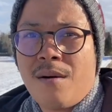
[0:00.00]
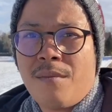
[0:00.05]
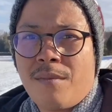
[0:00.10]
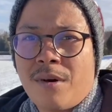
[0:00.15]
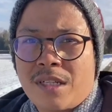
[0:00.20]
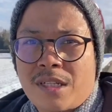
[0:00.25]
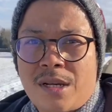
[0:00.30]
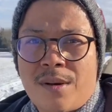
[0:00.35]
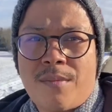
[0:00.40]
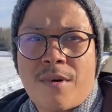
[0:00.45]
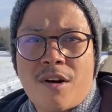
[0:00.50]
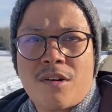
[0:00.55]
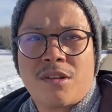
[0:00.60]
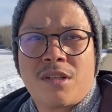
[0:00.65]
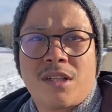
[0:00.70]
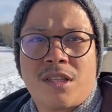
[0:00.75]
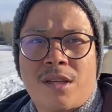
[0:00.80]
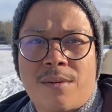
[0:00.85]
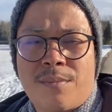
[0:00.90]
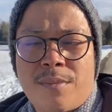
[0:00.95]
masih mau
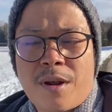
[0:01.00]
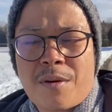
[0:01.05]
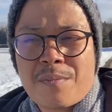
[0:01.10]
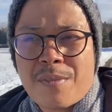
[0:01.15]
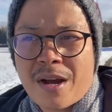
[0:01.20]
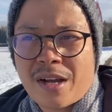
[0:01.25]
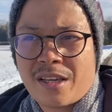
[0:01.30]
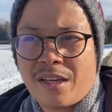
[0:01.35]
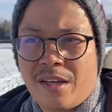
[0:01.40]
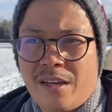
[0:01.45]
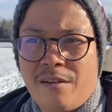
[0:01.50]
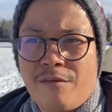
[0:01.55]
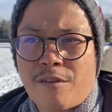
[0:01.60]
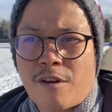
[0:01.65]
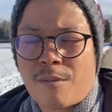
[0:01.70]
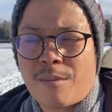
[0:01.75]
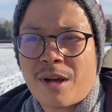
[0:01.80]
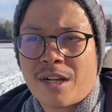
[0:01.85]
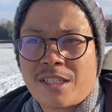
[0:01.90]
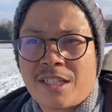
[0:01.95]
tetap berbagi
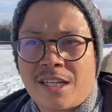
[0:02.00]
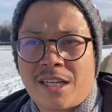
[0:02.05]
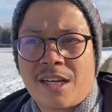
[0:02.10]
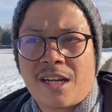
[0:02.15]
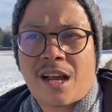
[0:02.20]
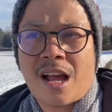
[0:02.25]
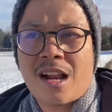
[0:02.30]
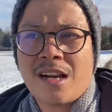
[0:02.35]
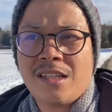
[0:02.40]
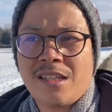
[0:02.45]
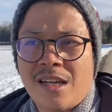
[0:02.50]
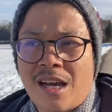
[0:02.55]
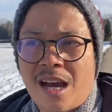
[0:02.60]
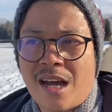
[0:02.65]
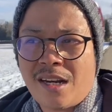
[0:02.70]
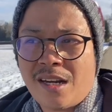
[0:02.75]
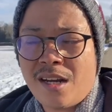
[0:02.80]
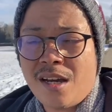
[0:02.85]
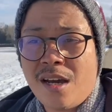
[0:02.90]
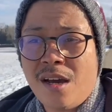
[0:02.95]
informasi ke
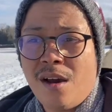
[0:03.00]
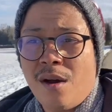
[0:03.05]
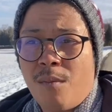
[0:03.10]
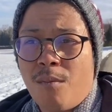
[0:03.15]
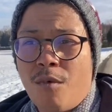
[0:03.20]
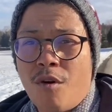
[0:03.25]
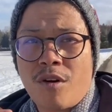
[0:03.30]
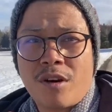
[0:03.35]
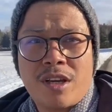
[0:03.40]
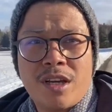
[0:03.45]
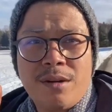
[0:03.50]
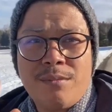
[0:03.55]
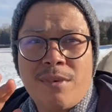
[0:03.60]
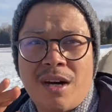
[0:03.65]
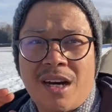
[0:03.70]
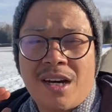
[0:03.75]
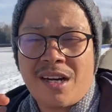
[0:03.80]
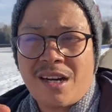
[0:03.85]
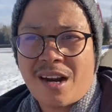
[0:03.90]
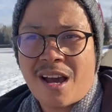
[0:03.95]
kalian mungkin
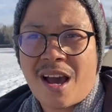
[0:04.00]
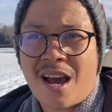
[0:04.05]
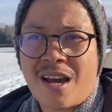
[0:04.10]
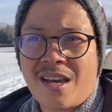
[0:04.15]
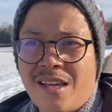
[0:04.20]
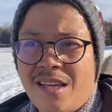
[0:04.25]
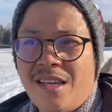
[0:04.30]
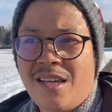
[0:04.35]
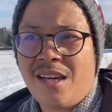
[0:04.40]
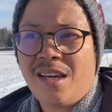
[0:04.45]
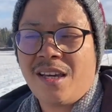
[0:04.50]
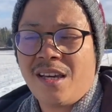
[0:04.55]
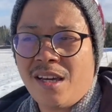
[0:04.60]
mengenai